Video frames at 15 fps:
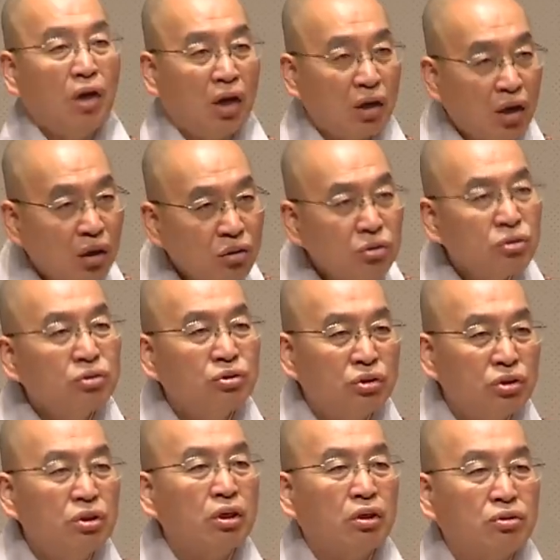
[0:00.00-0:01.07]
안 하는 건
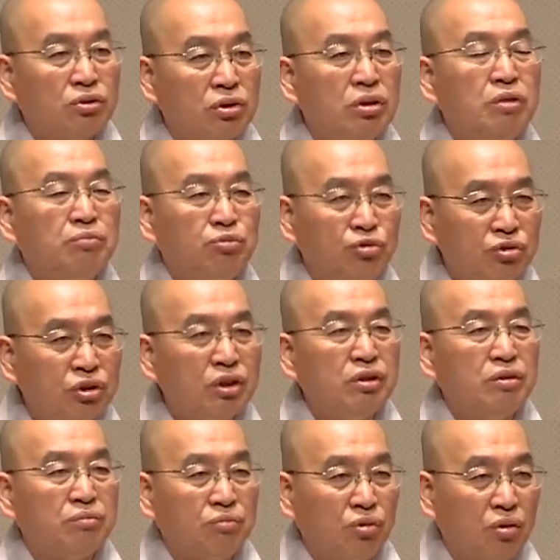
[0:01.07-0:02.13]
지타 지
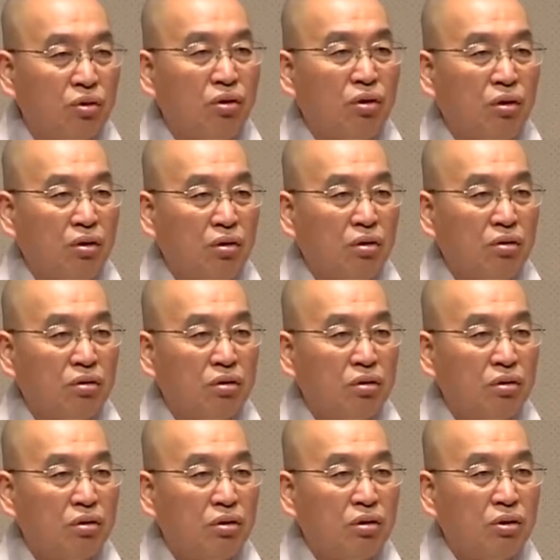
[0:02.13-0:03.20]
문제지 뭐.
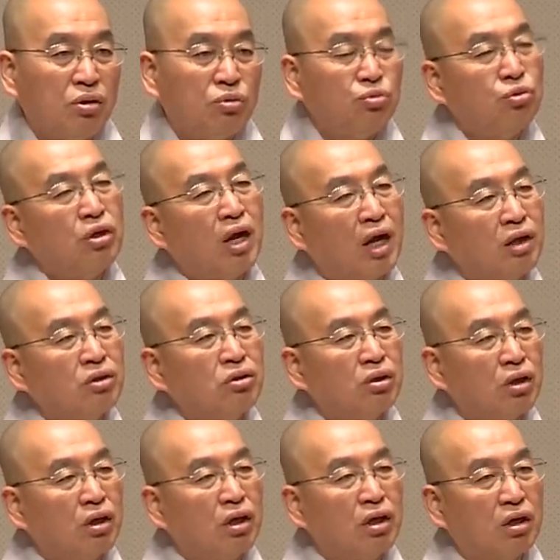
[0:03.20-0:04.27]
누가
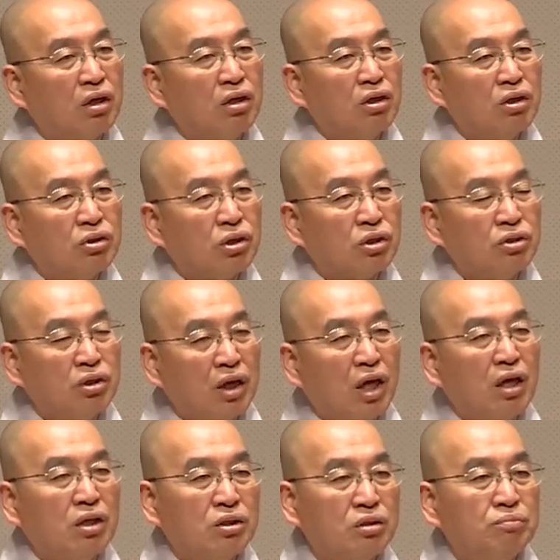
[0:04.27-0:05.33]
나한테 당신
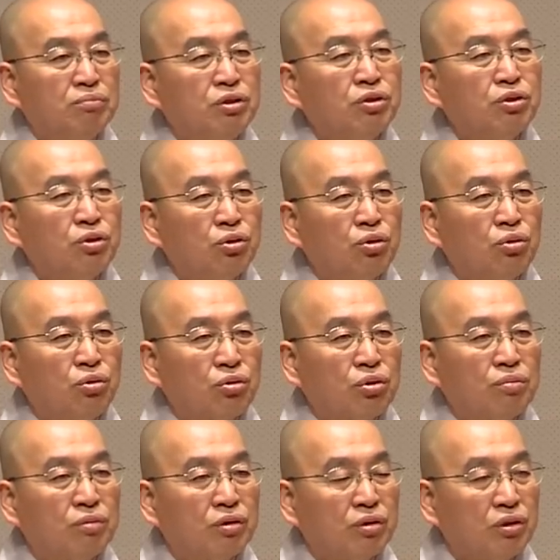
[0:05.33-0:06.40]
하나님 믿어요
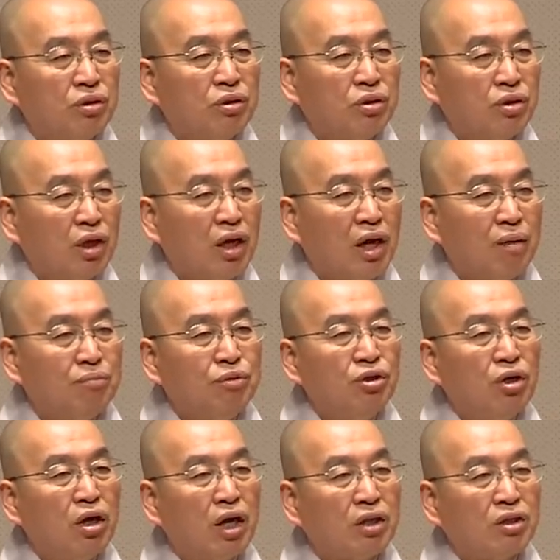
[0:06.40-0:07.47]
그러면 나는 안
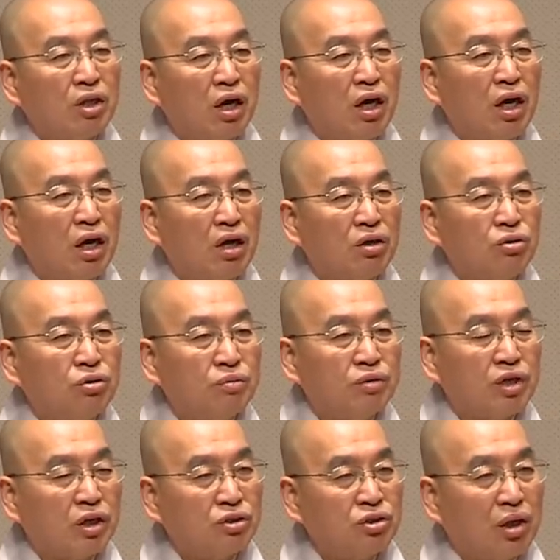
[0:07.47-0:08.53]
믿을란다
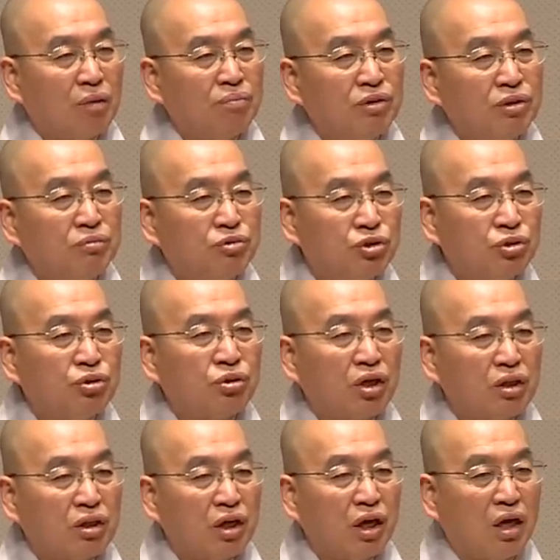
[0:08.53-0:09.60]
이러면 당신 안 믿으면 지옥
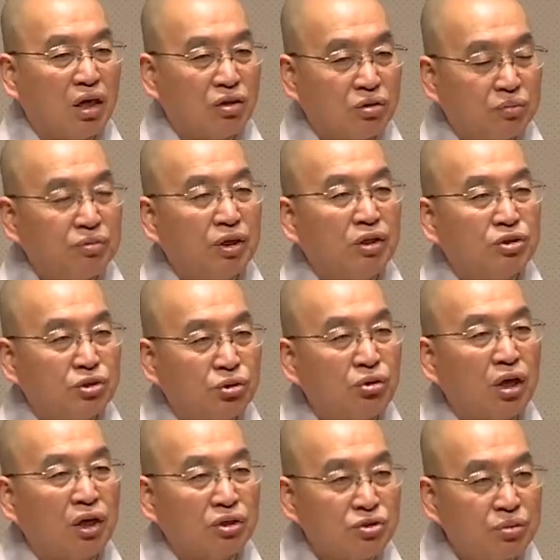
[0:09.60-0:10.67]
간다 그럼 내 지옥
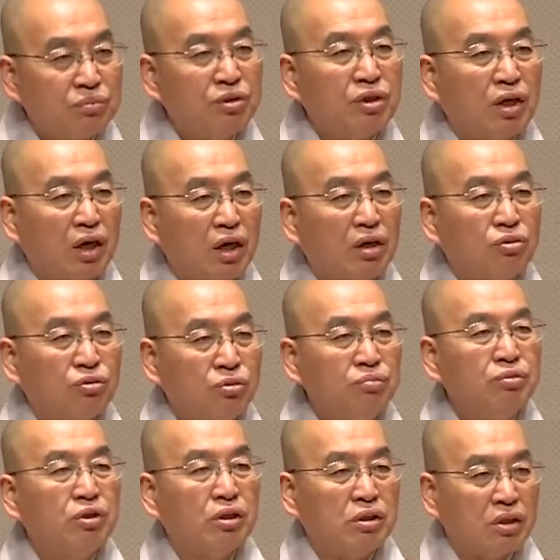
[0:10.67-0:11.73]
가겠습니다
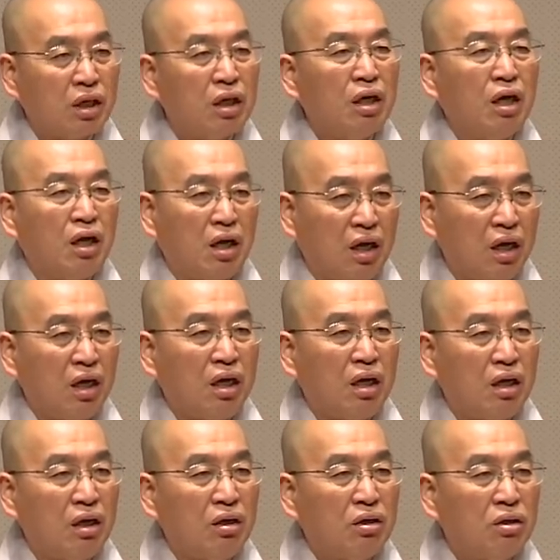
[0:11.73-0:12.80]
이러면
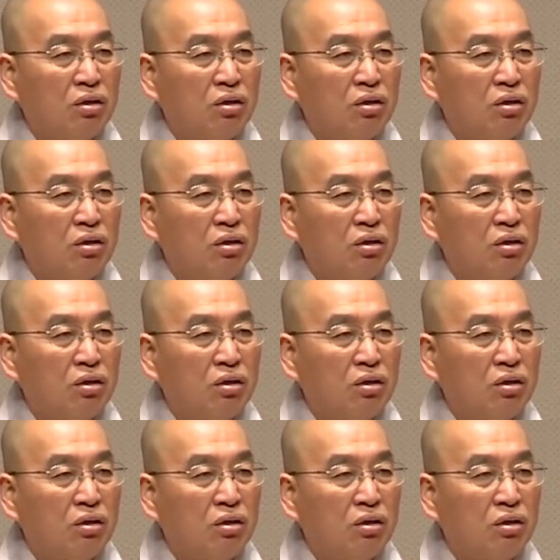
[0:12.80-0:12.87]
되잖아.